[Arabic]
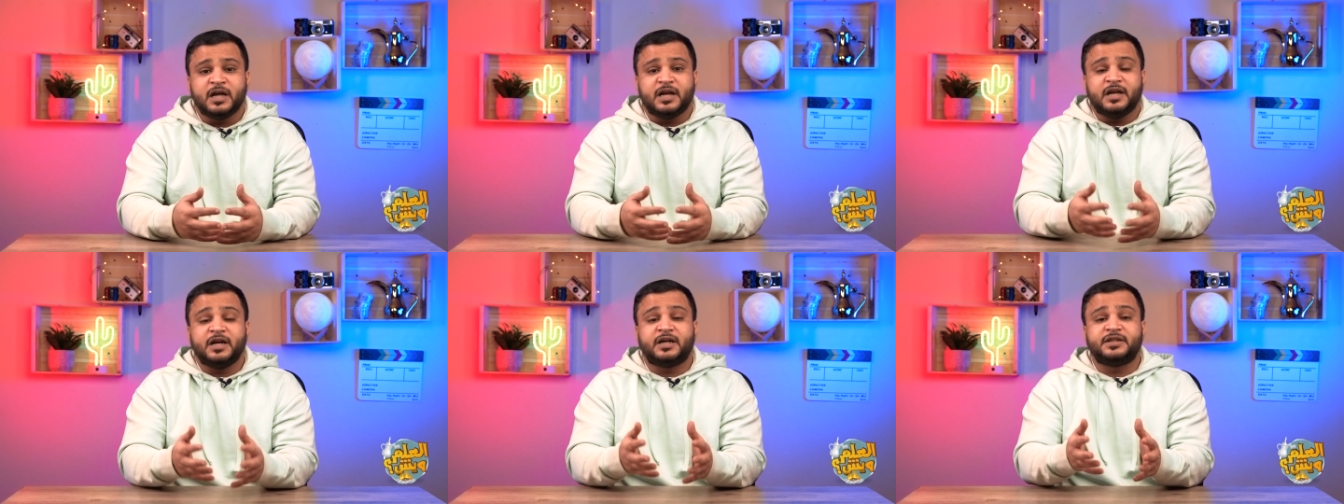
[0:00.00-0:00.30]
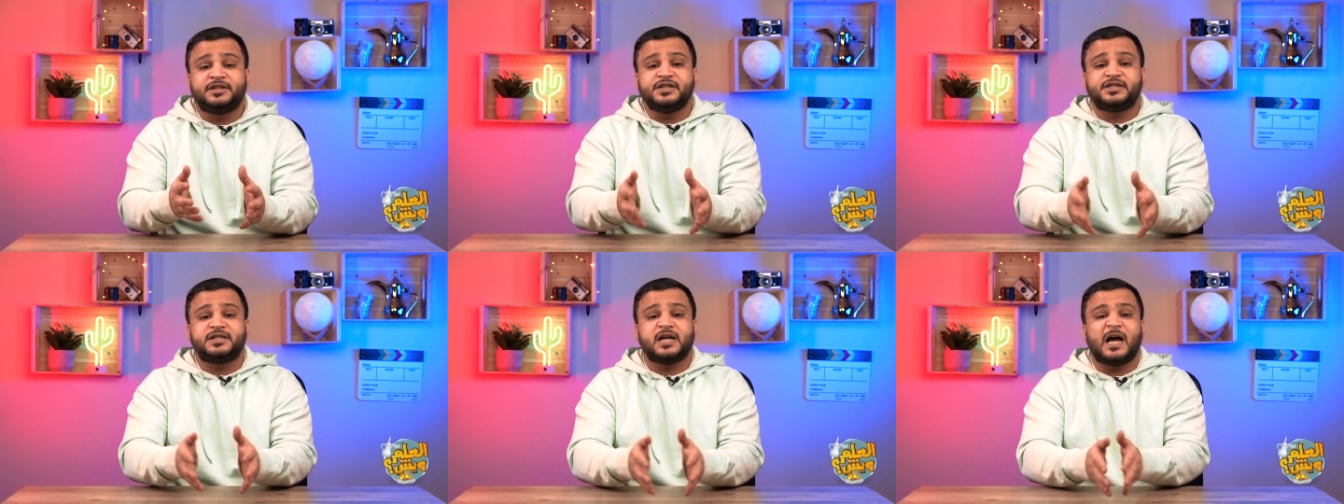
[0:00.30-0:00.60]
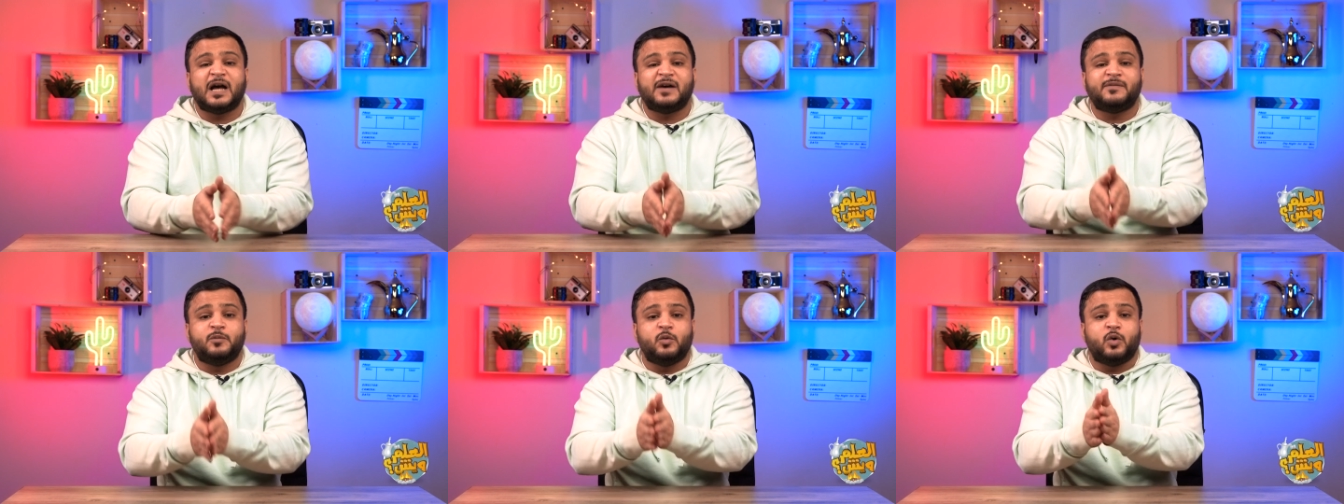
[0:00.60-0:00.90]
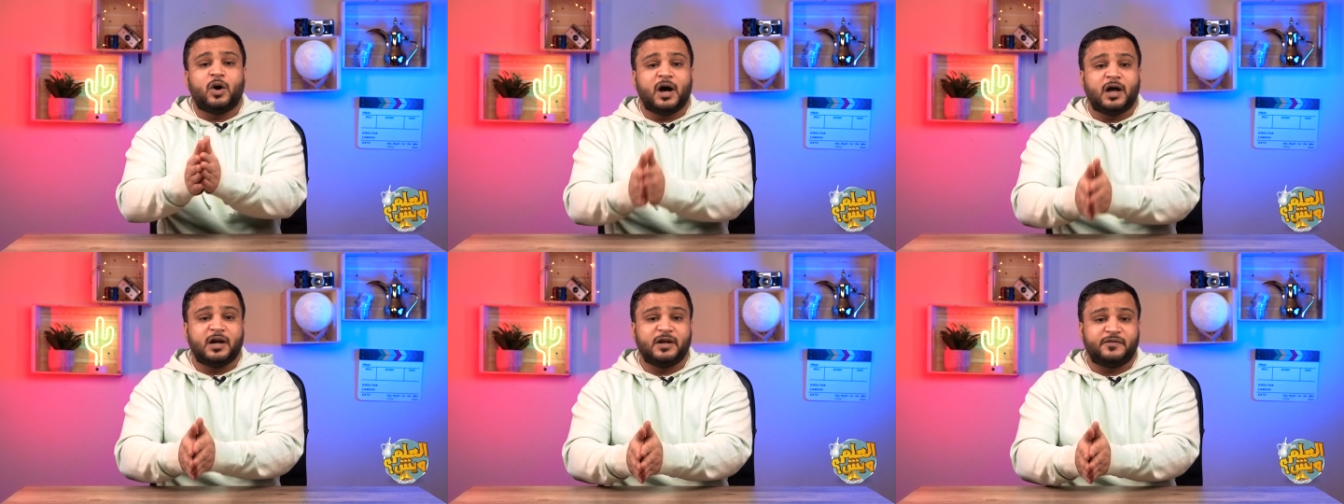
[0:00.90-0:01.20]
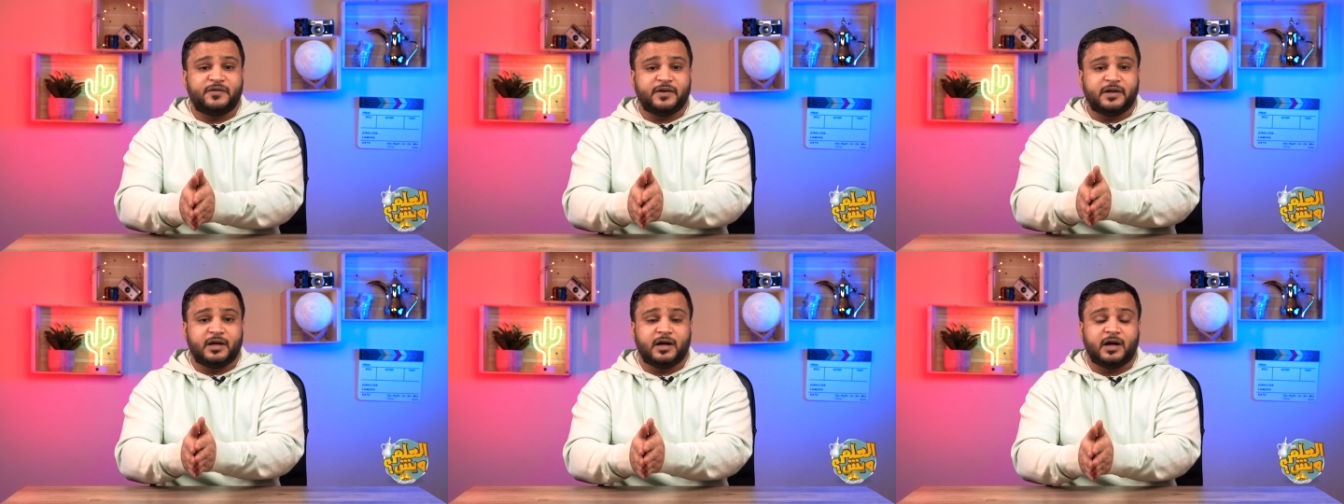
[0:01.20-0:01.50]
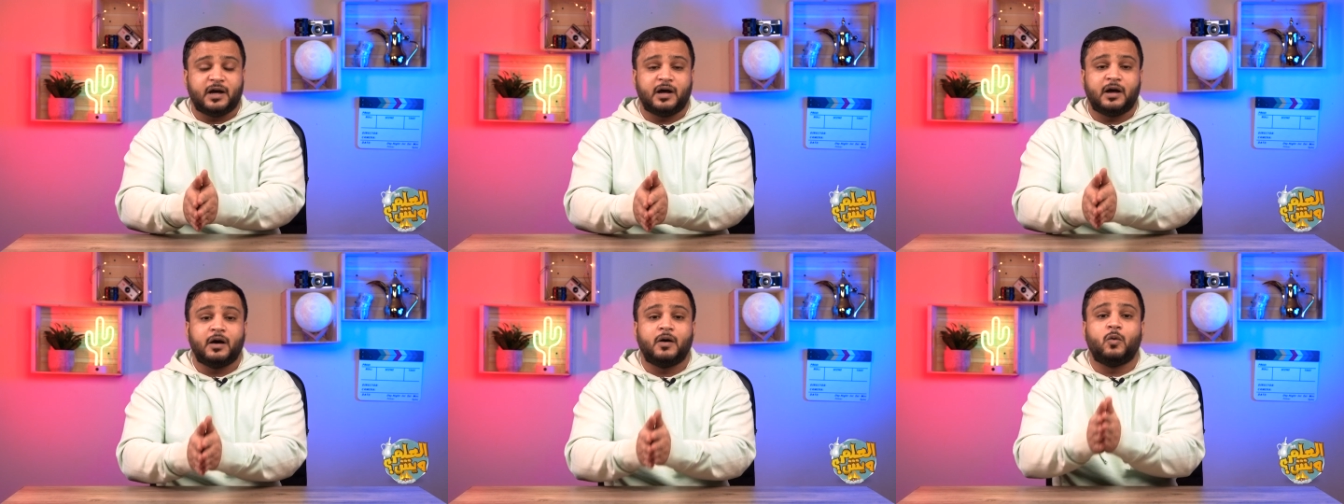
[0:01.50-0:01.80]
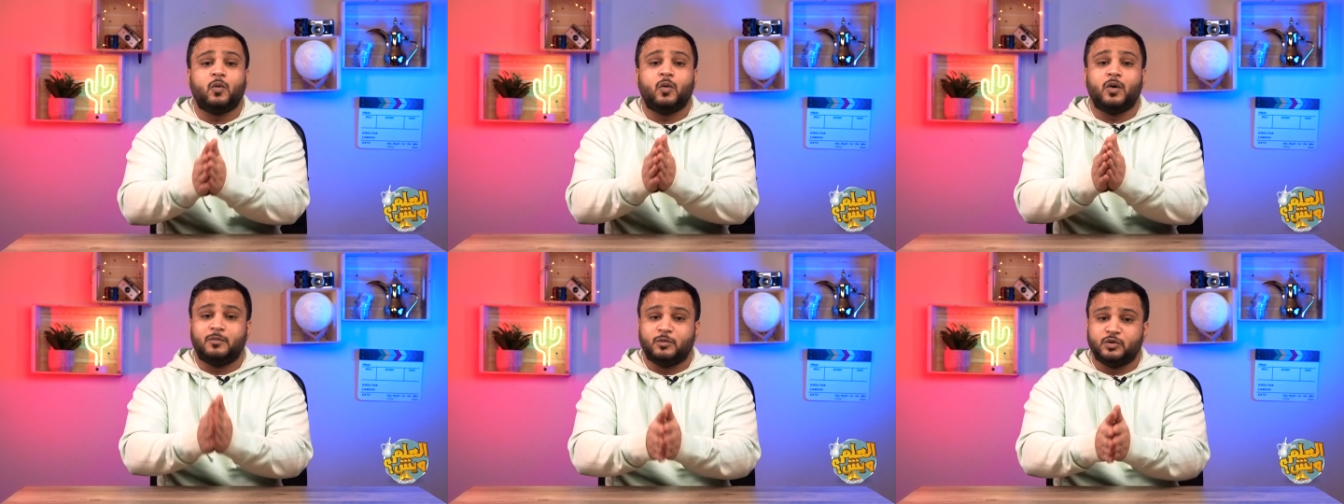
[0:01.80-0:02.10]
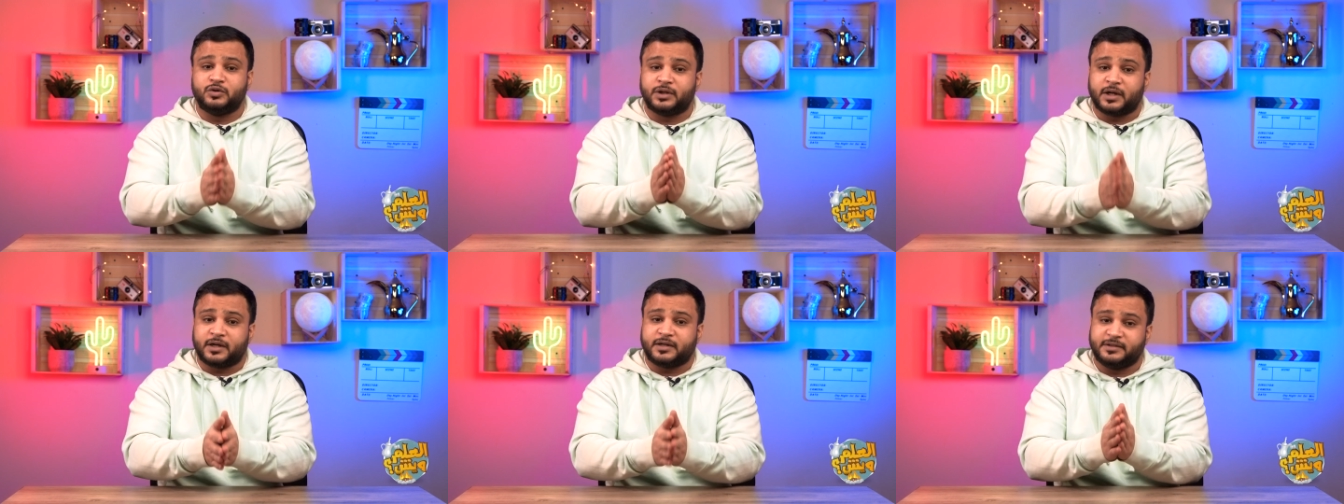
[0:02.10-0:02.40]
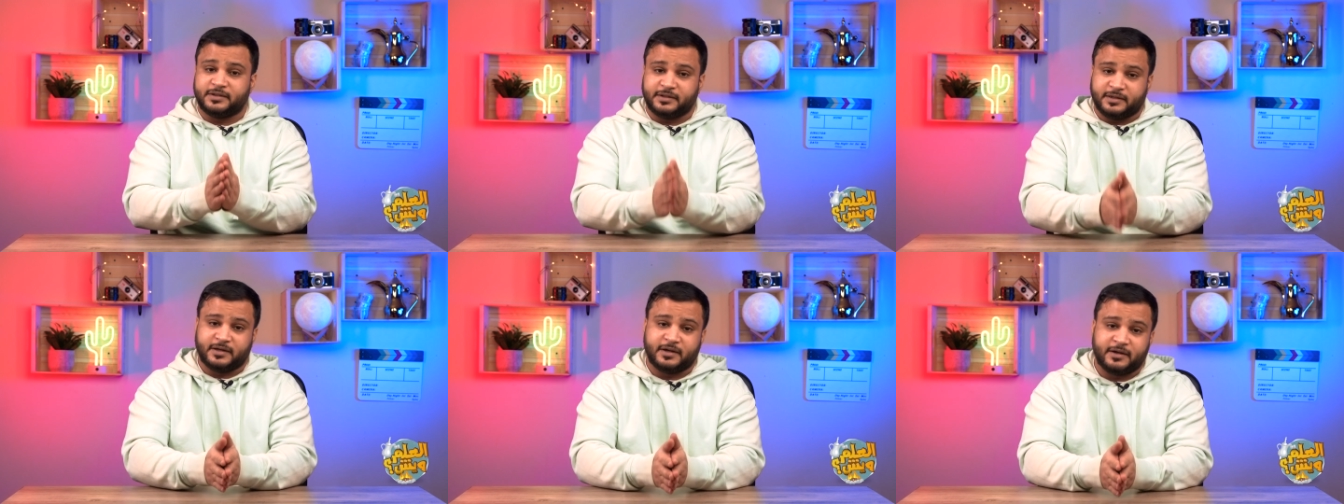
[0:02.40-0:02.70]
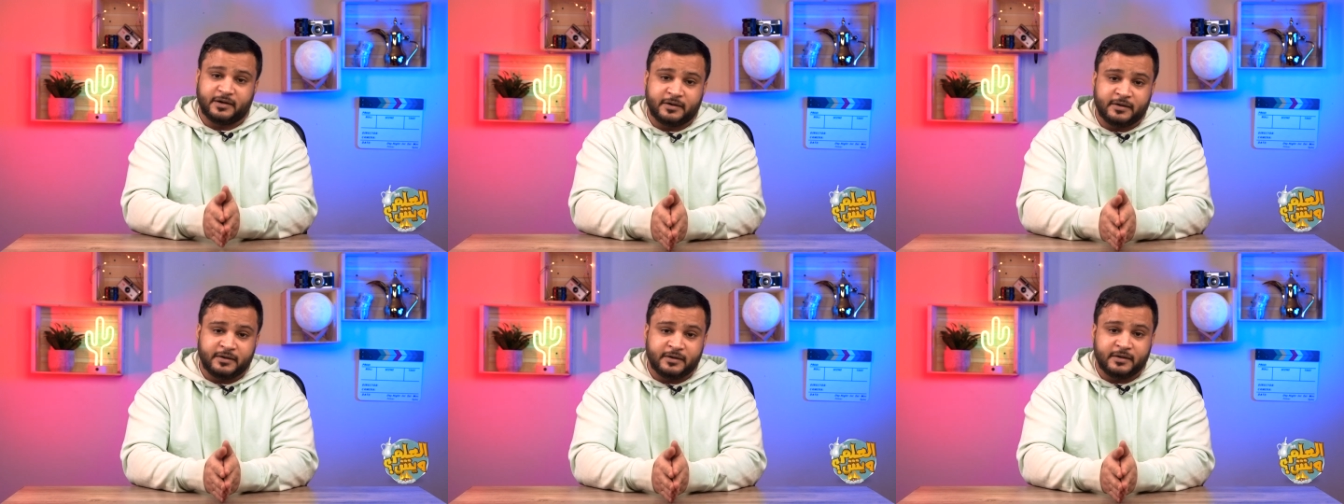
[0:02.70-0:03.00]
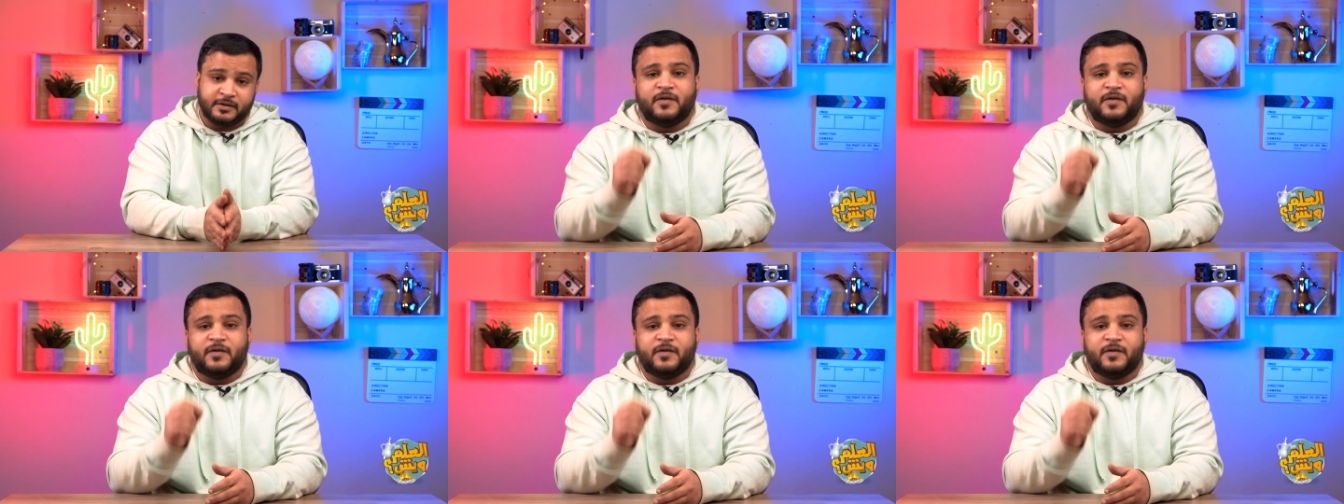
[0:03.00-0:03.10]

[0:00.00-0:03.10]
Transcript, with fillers: لاكتشاف مخالفيها ومنتقديها